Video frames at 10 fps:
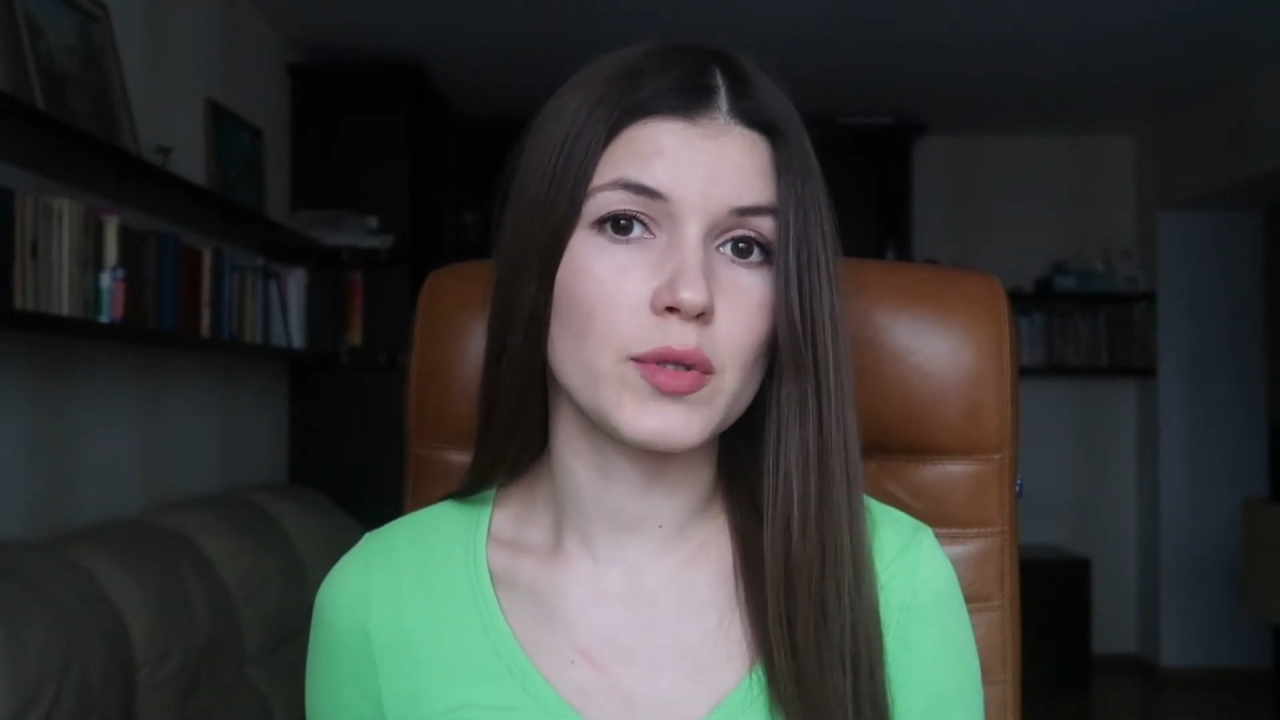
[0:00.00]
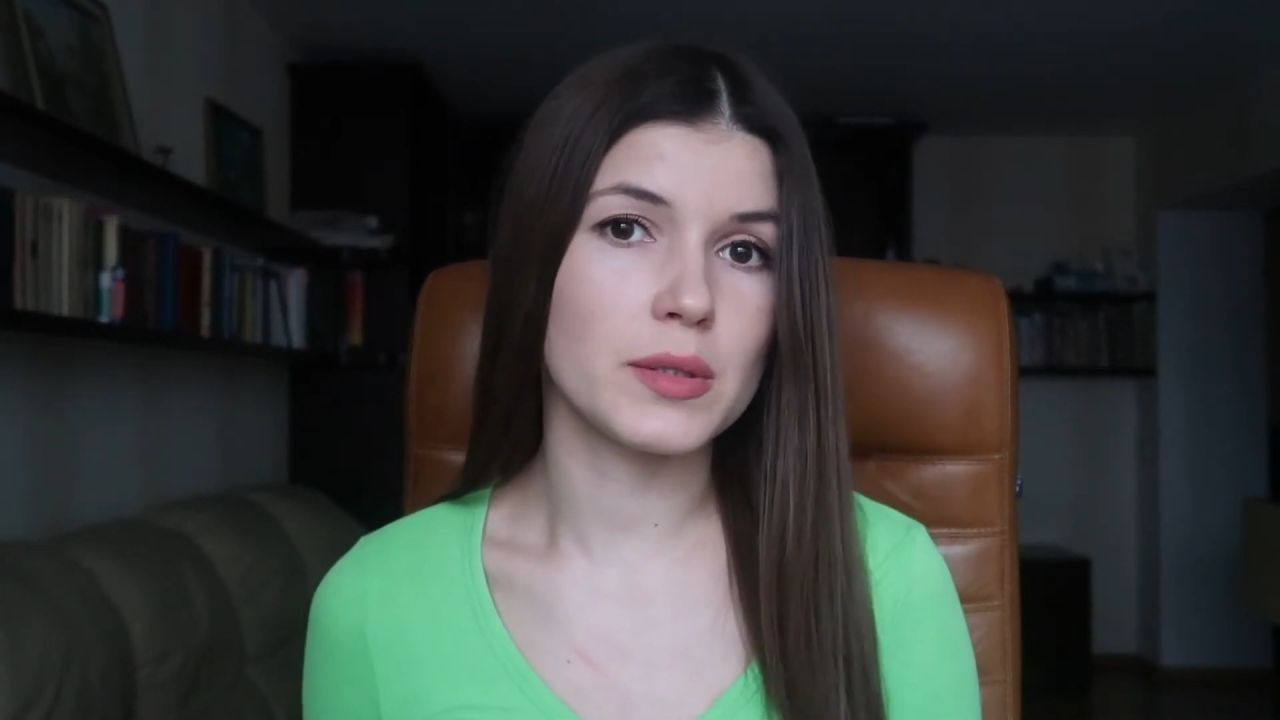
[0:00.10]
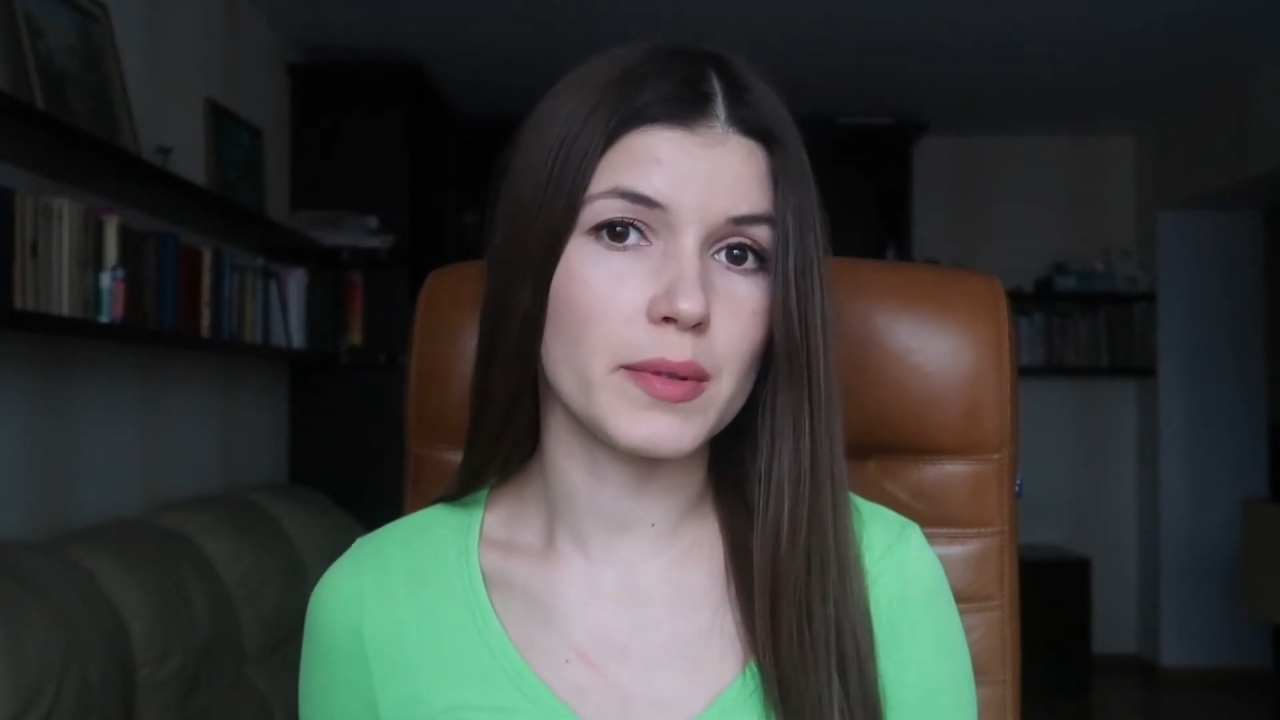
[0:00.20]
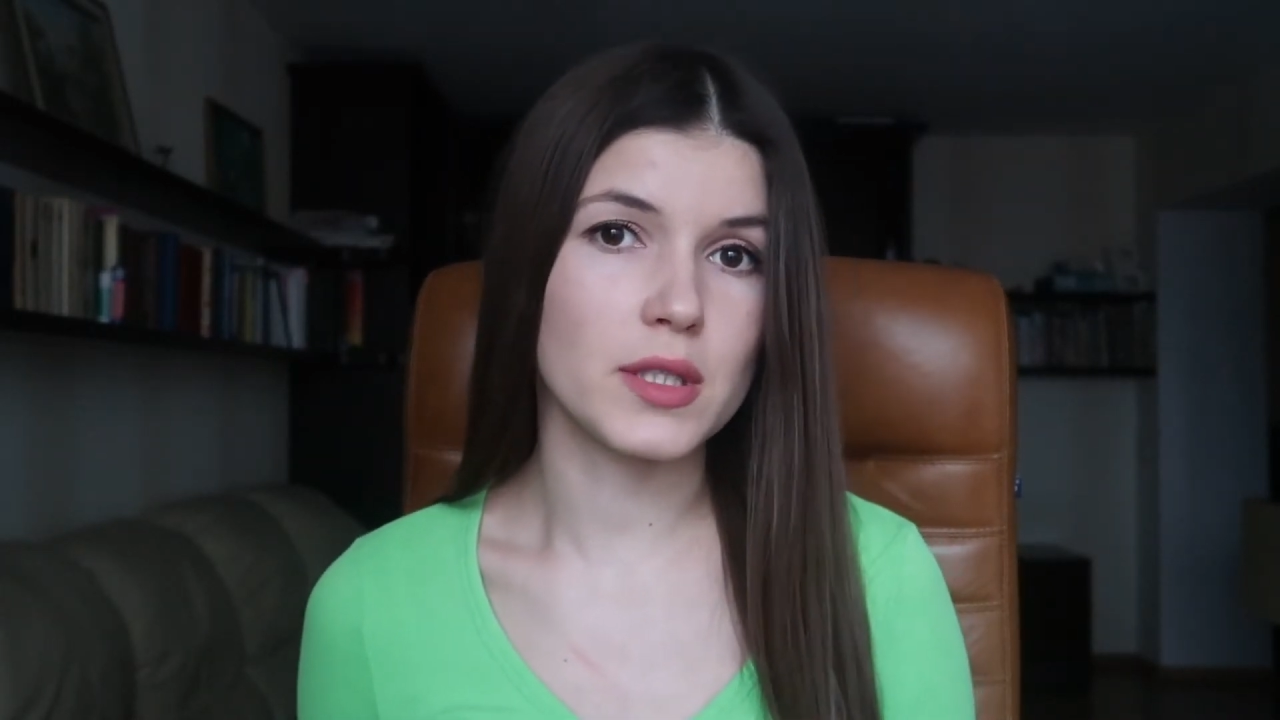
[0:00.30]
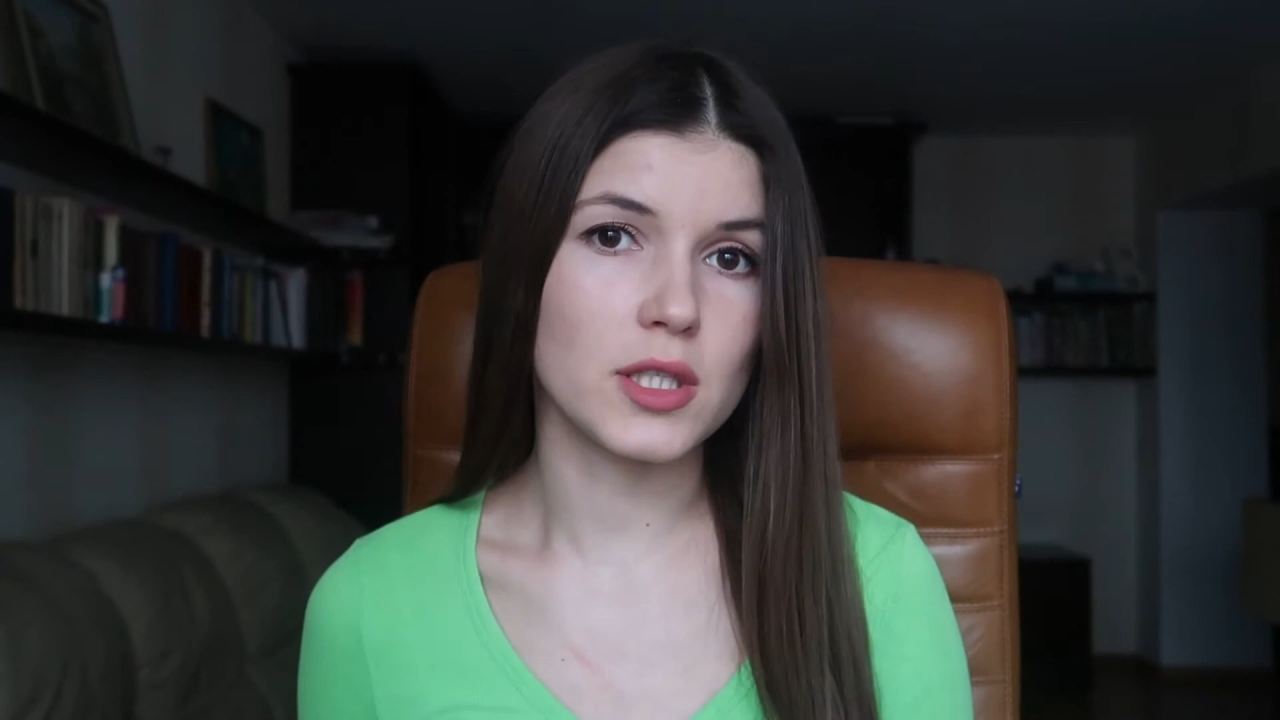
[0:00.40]

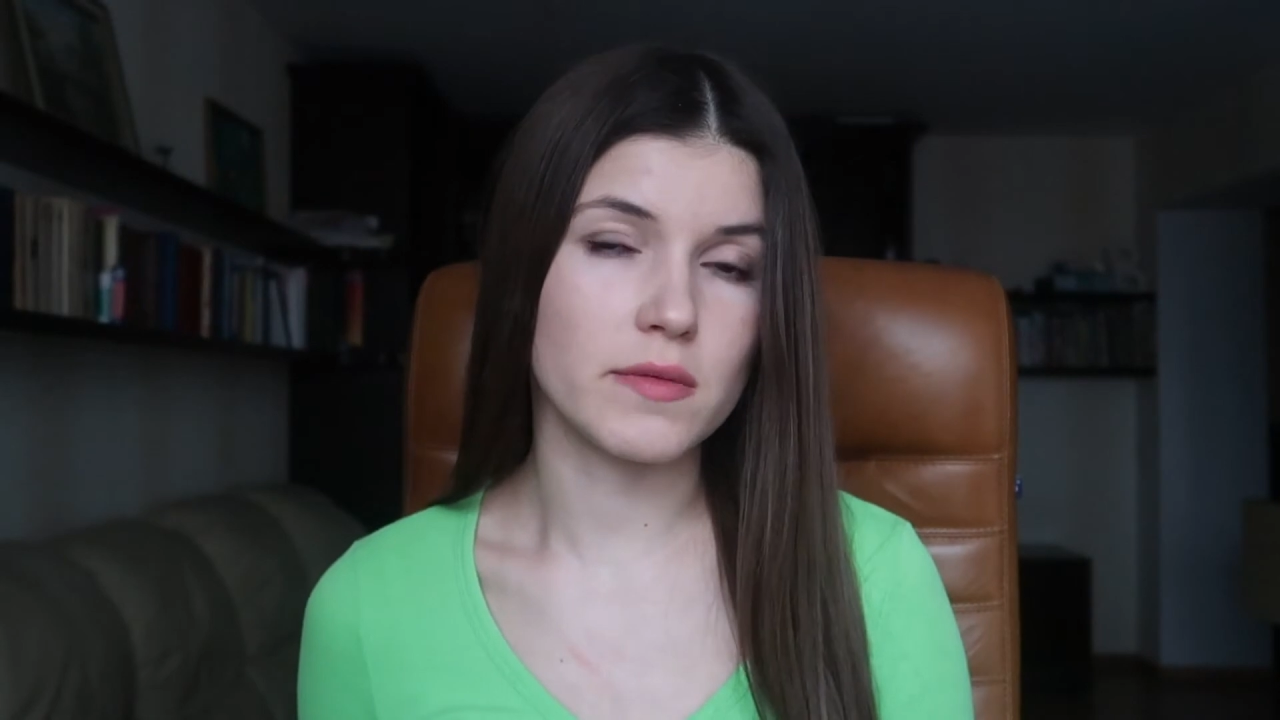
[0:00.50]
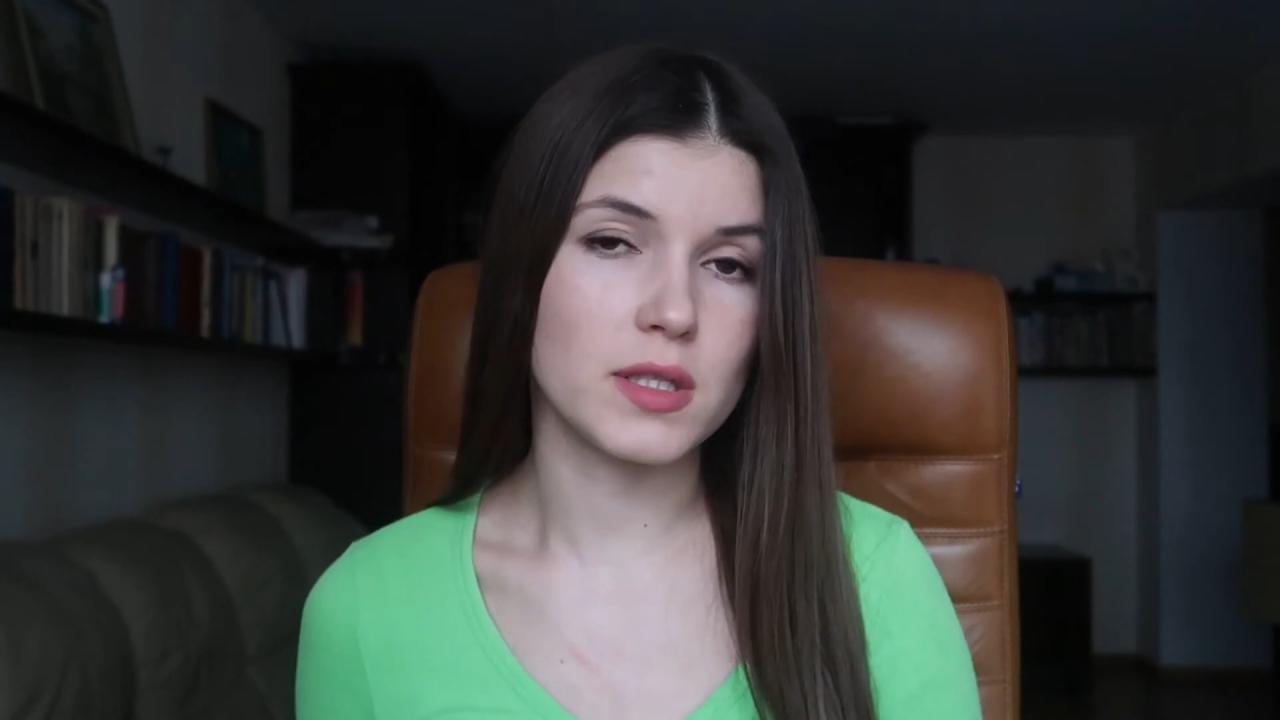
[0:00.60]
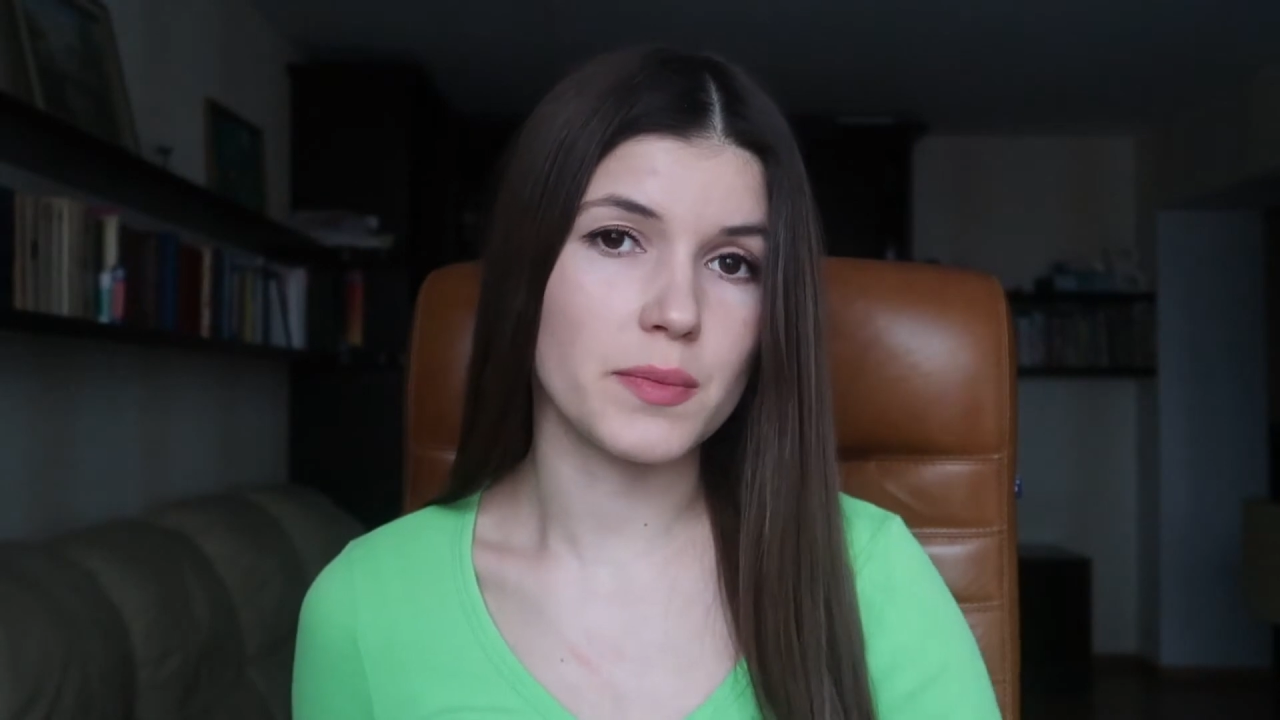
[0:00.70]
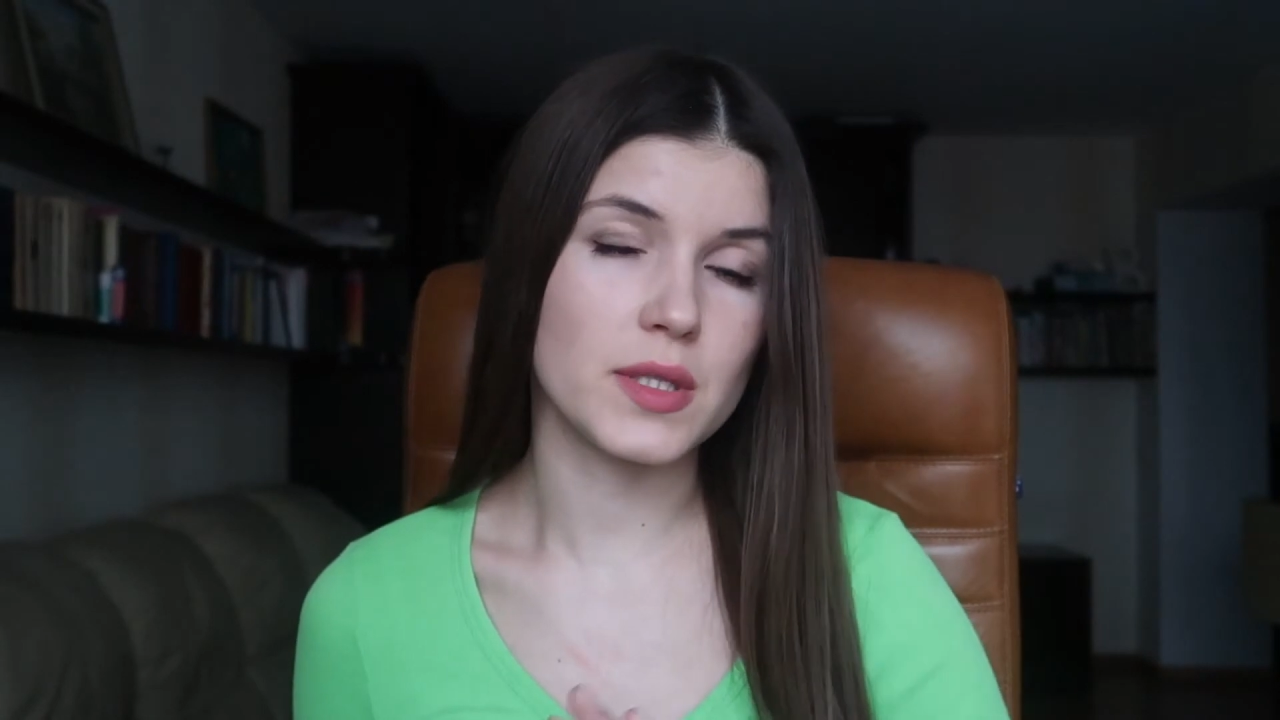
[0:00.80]
будете придерживаться